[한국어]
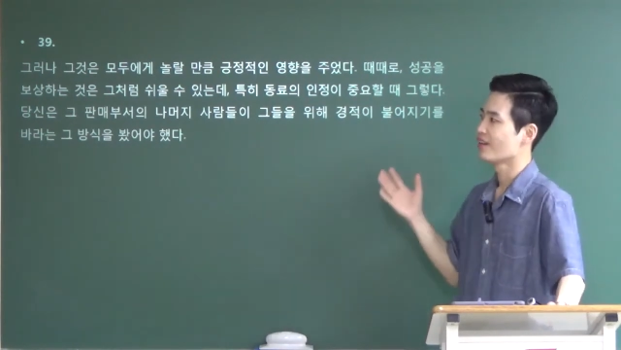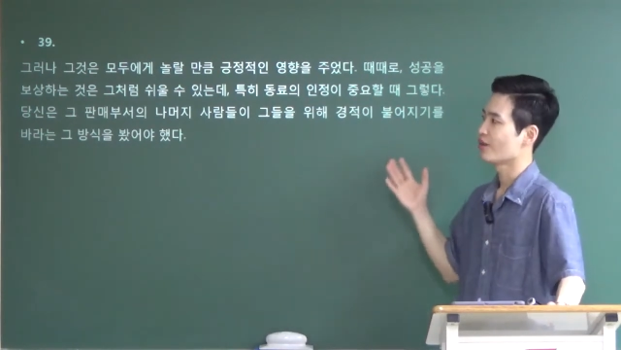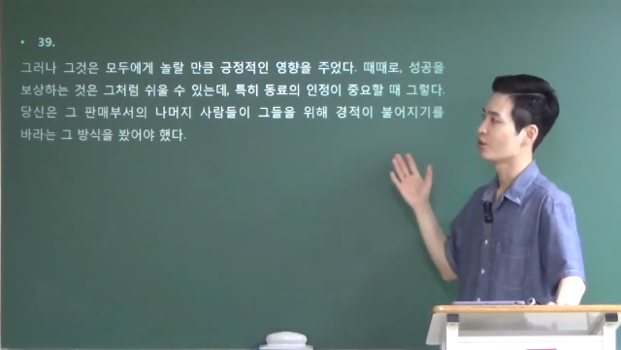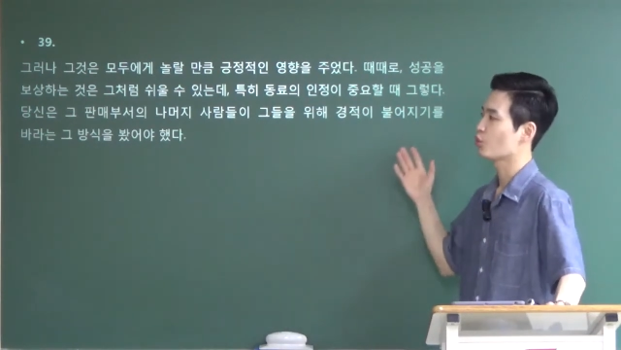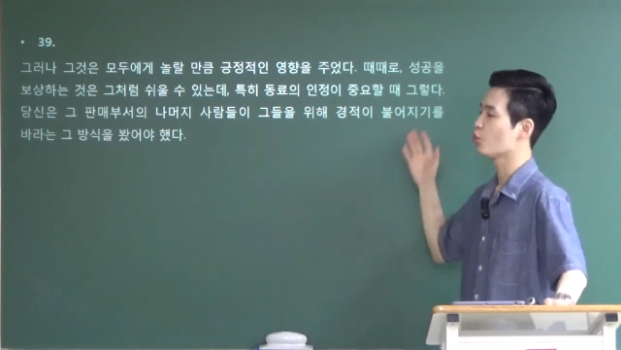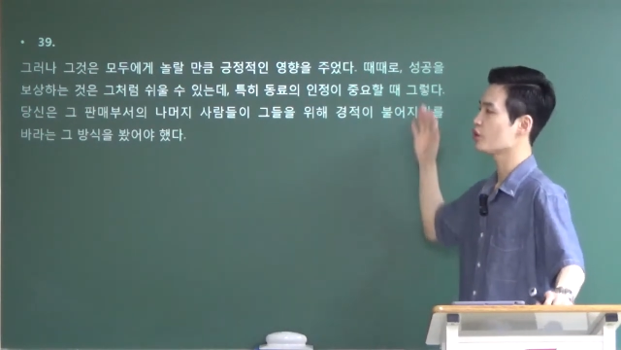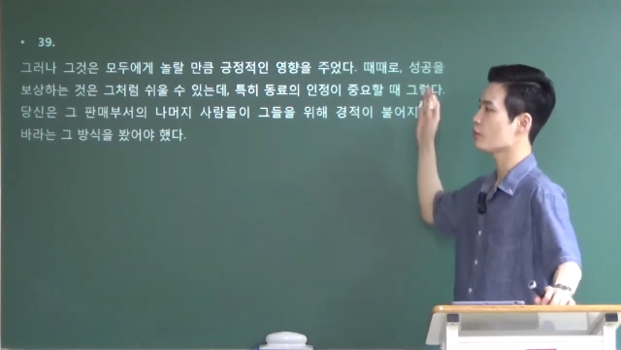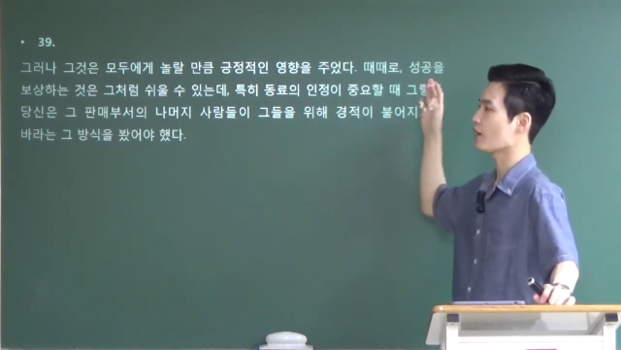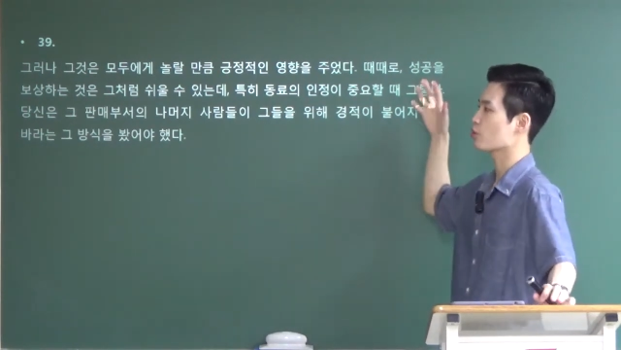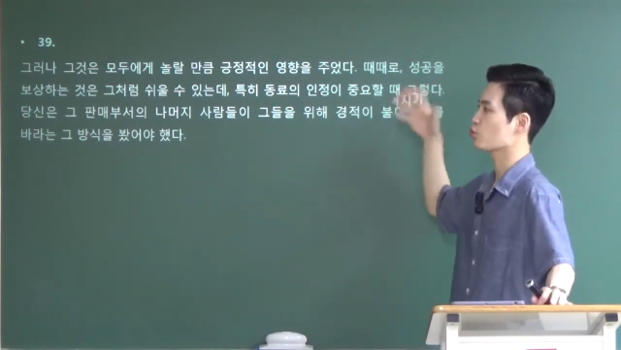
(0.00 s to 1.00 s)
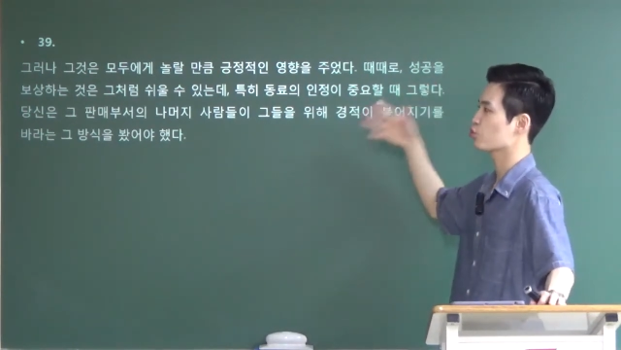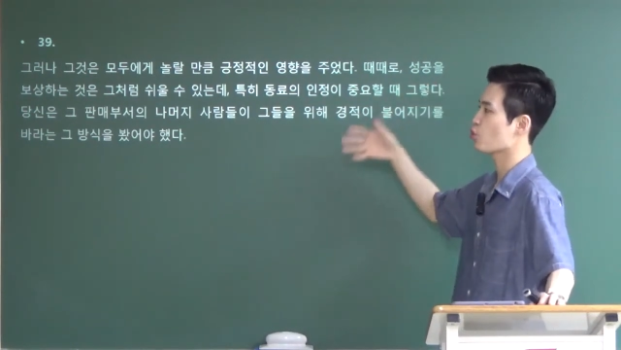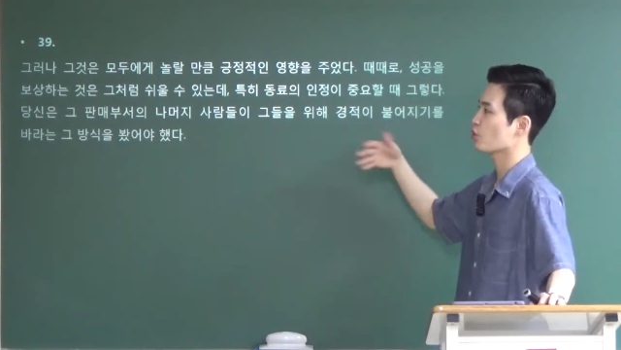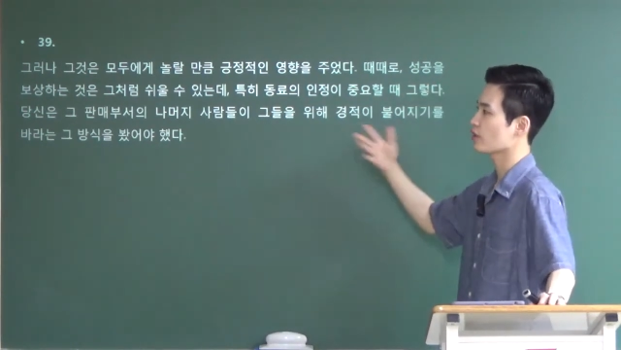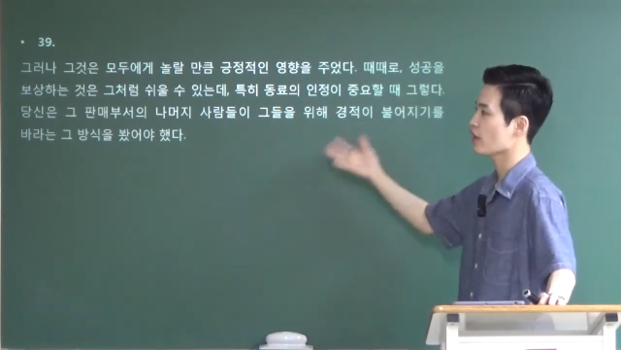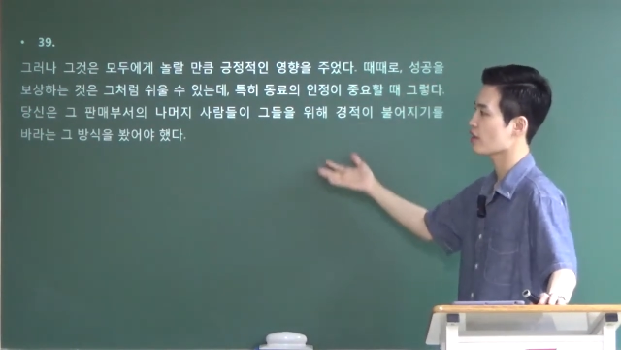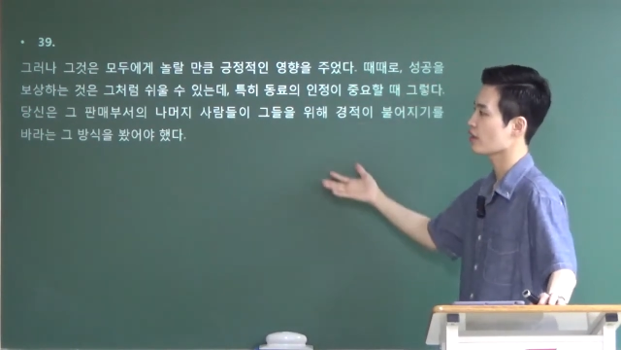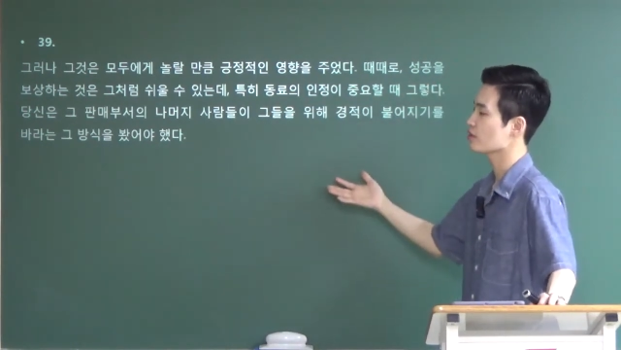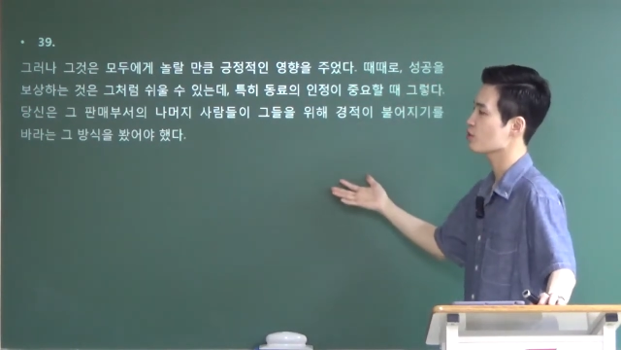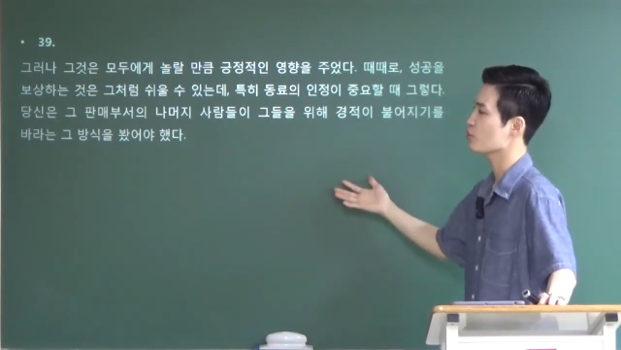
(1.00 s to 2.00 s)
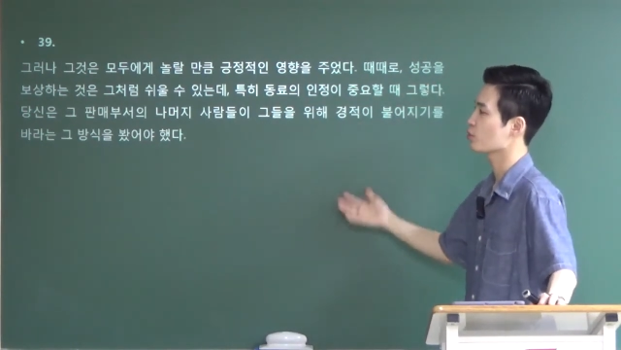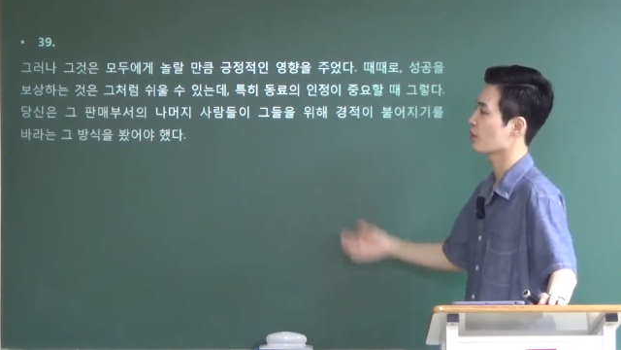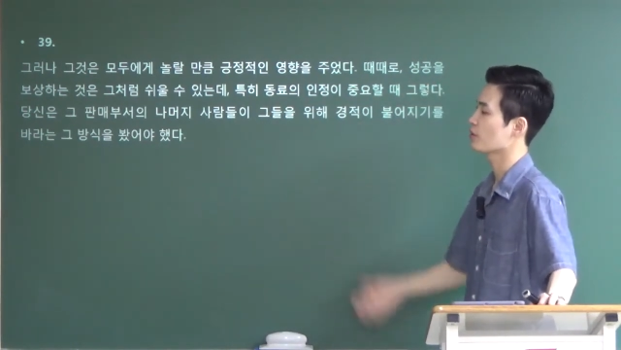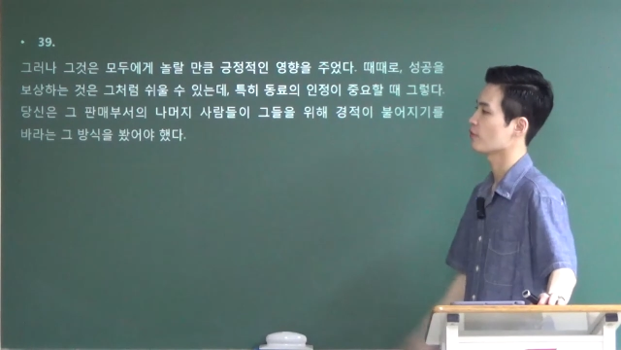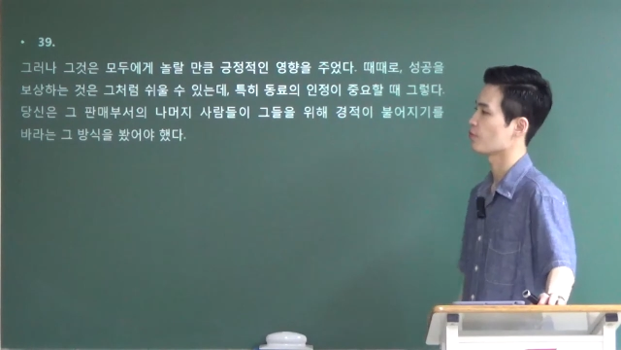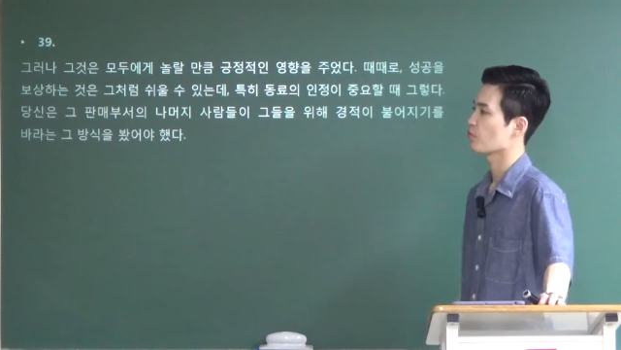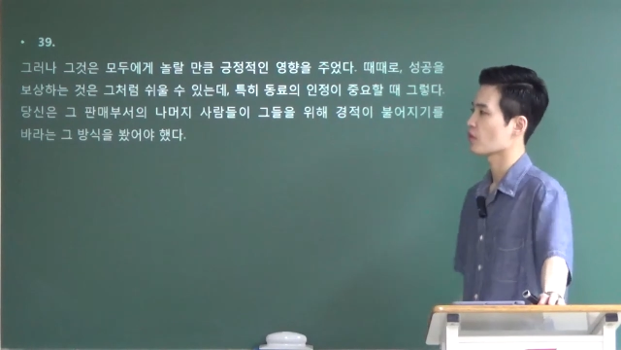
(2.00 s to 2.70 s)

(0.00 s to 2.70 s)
어, 돈을 막 주고 땡 하는 것보다는